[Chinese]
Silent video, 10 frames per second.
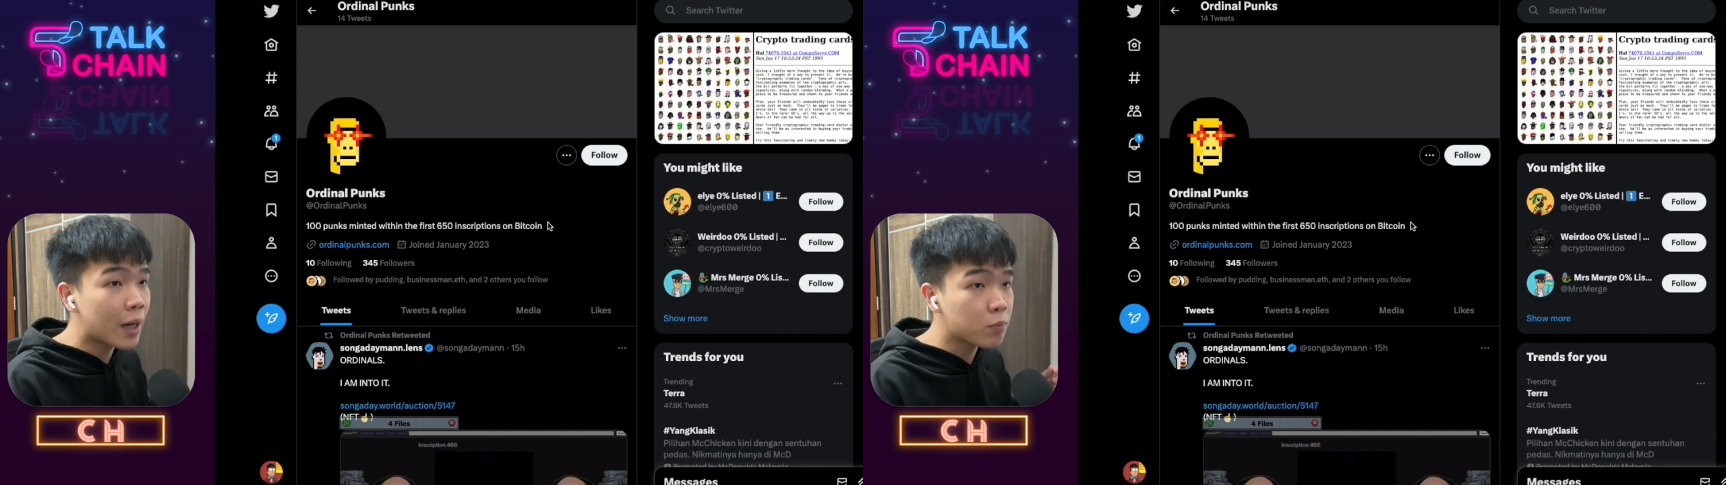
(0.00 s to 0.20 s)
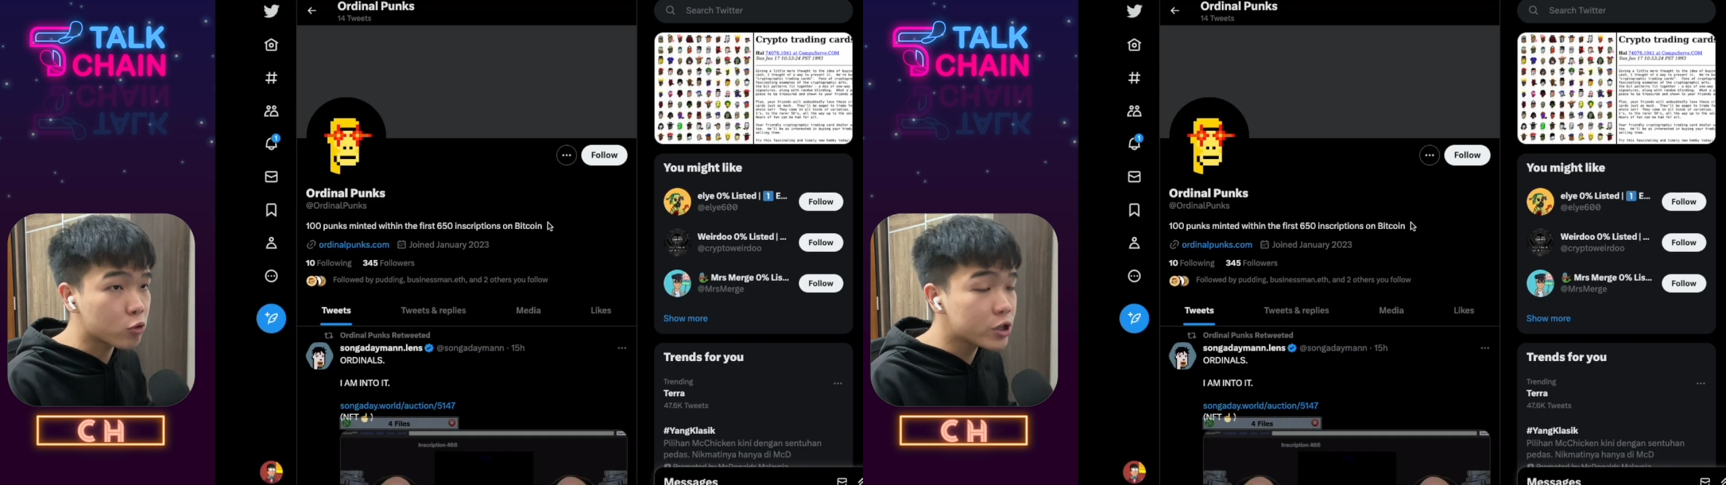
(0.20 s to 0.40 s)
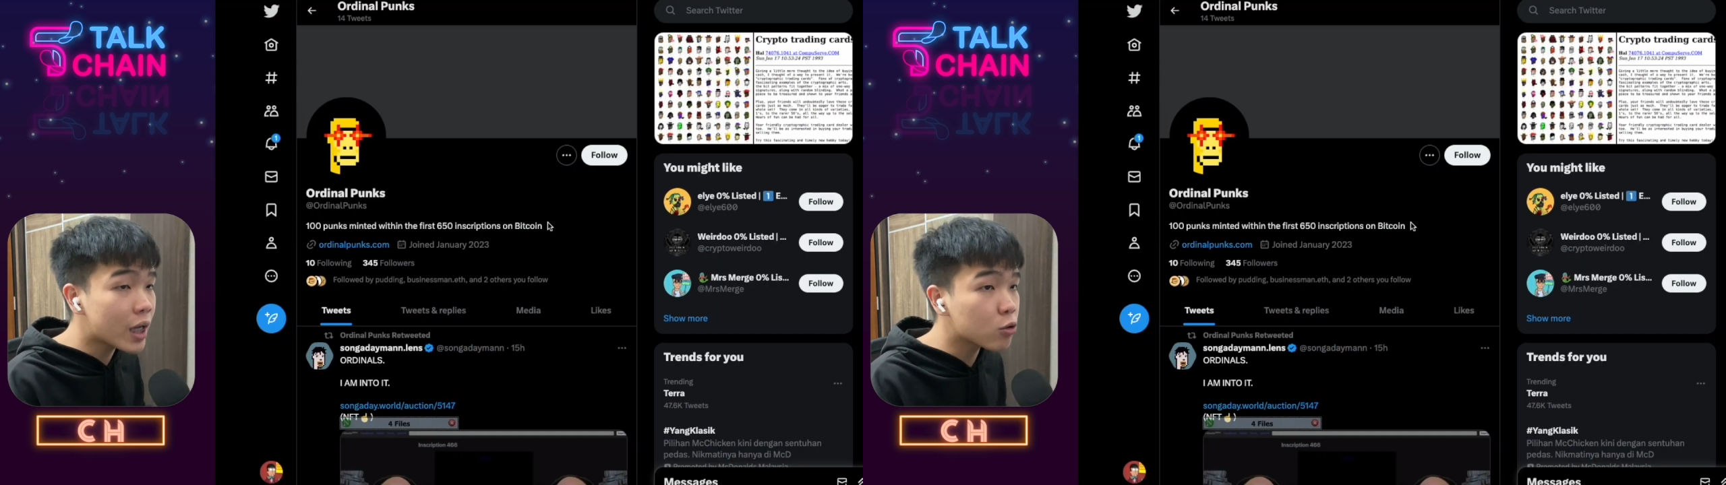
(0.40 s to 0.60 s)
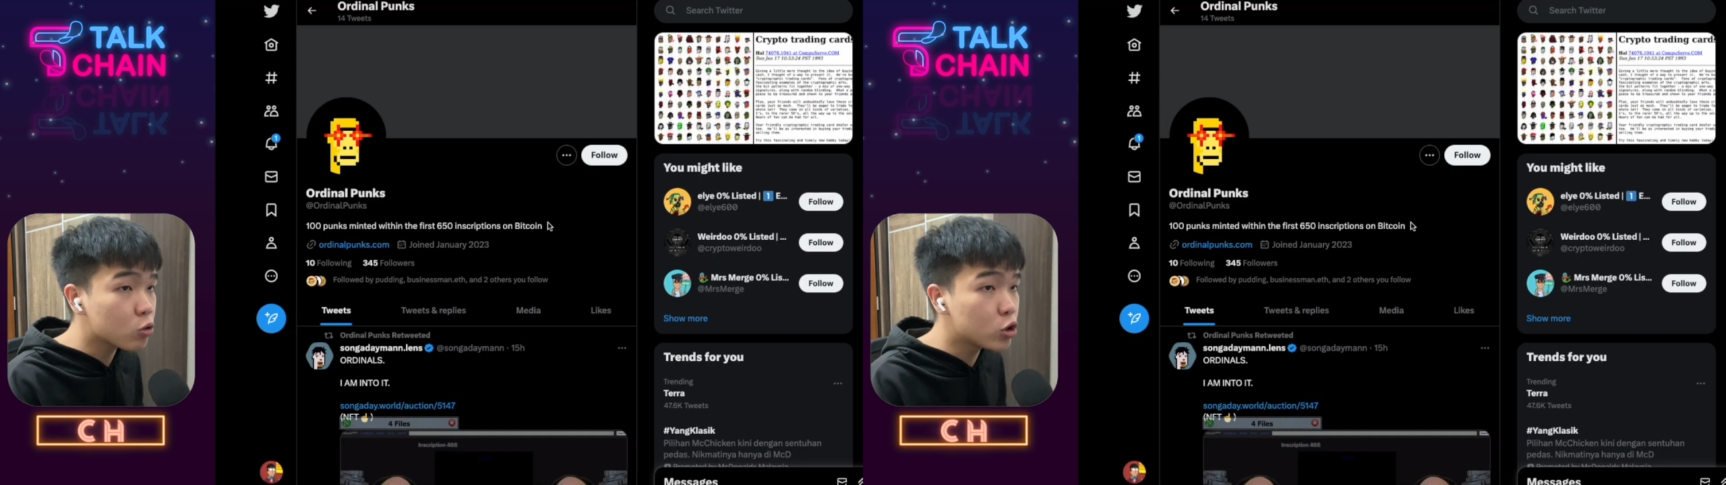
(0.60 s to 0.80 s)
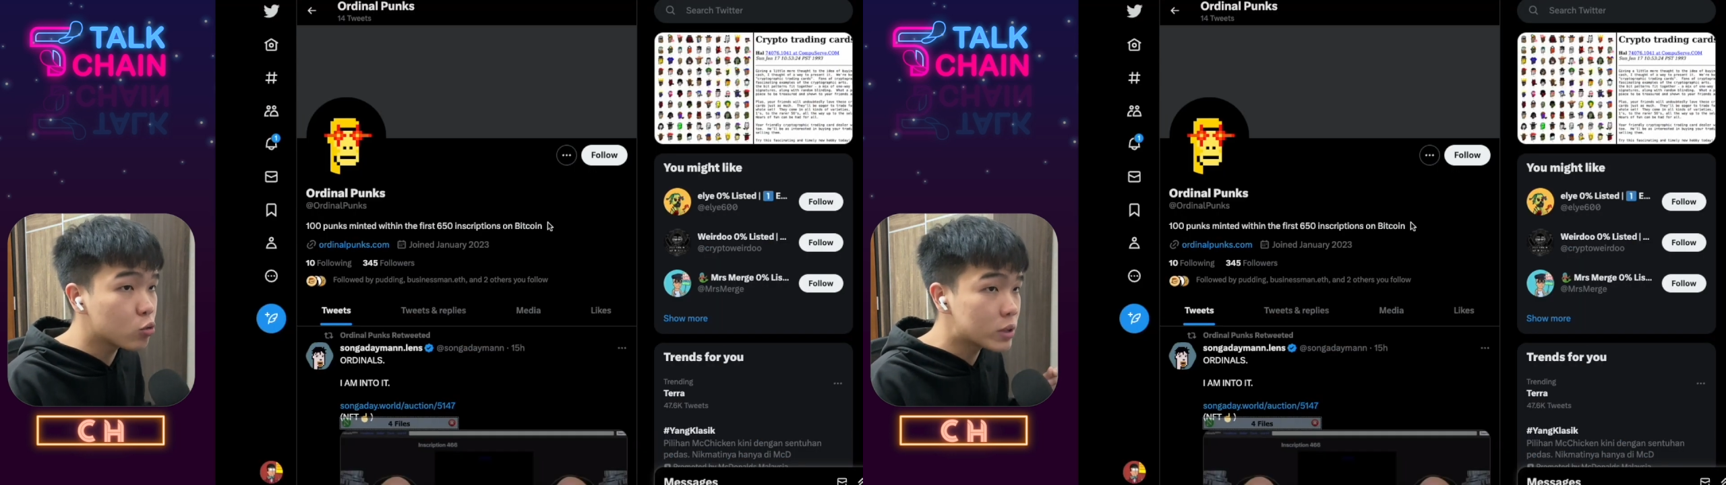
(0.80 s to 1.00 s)
不是要
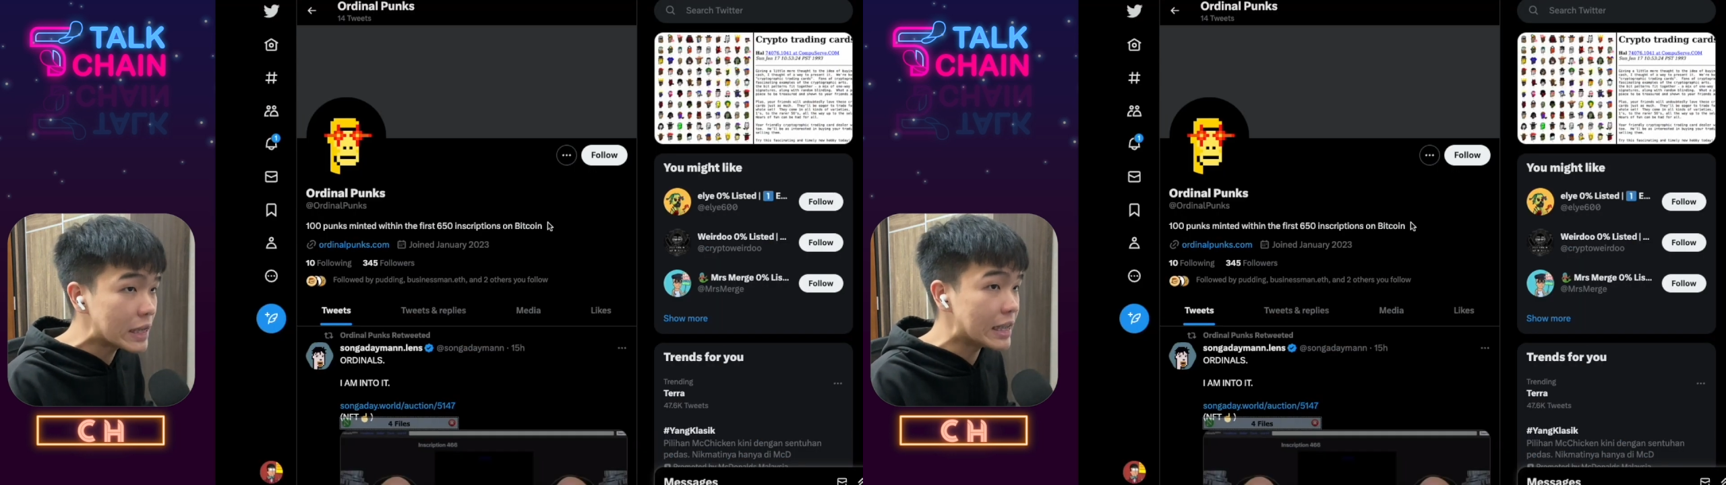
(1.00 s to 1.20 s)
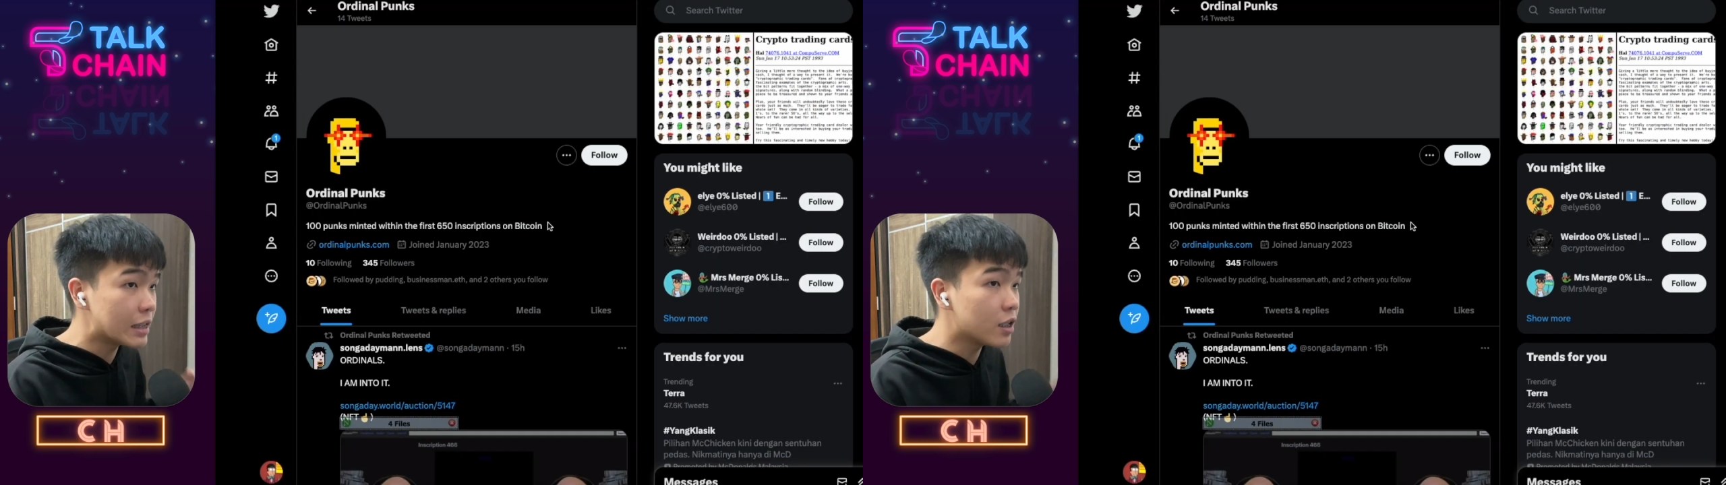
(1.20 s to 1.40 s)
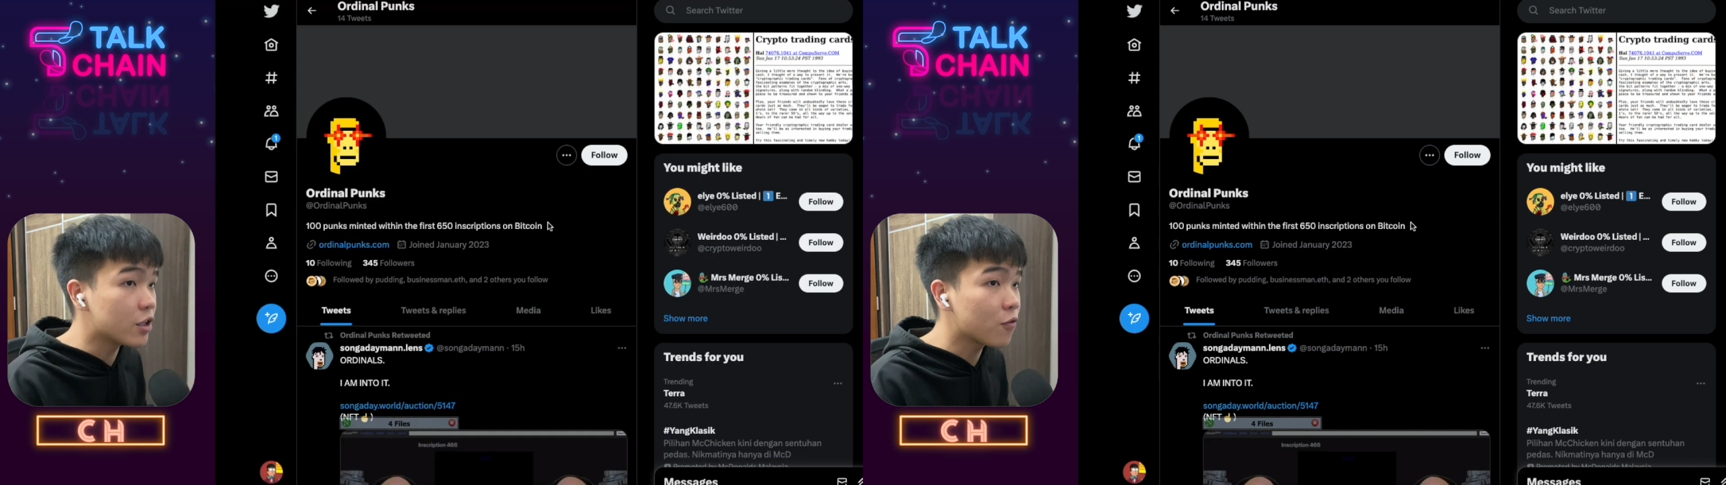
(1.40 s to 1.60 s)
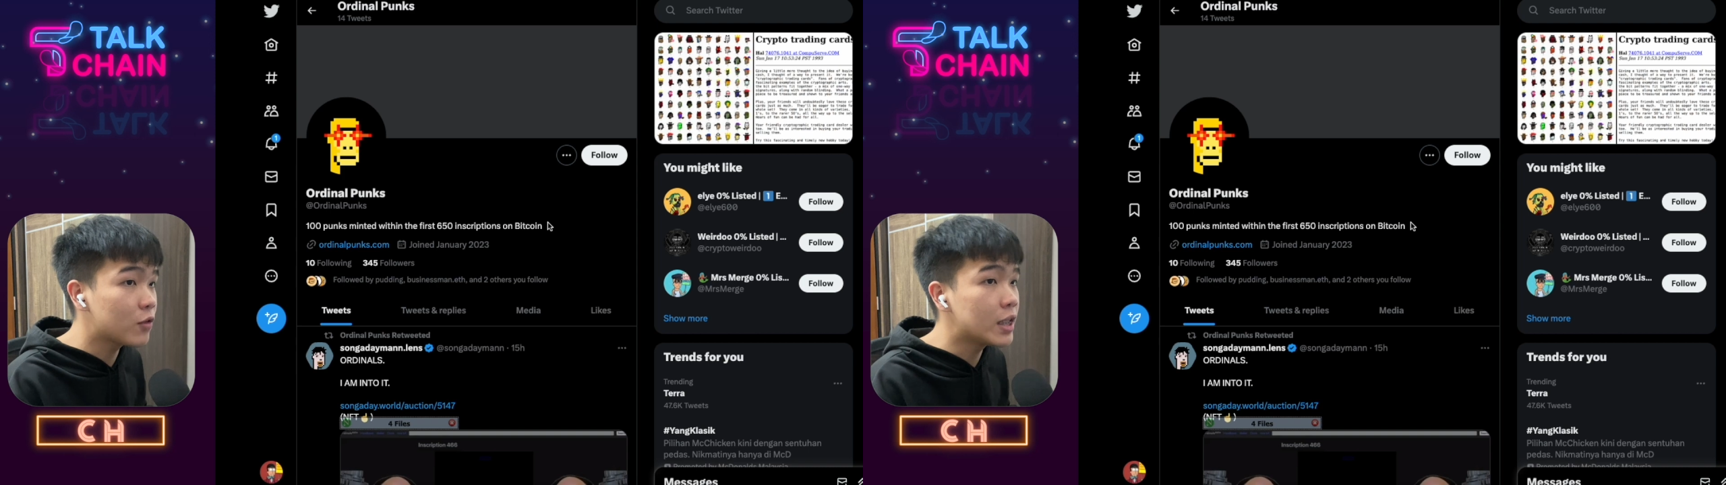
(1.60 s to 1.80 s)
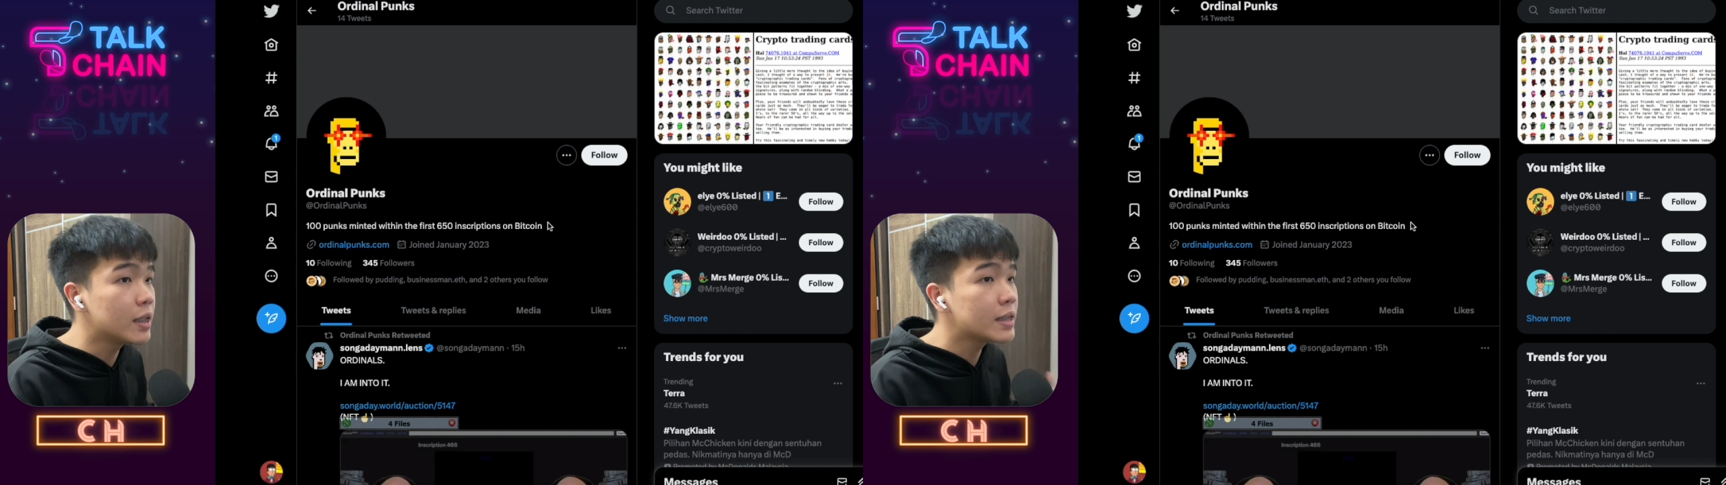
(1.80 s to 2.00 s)
推出自己的 N F T，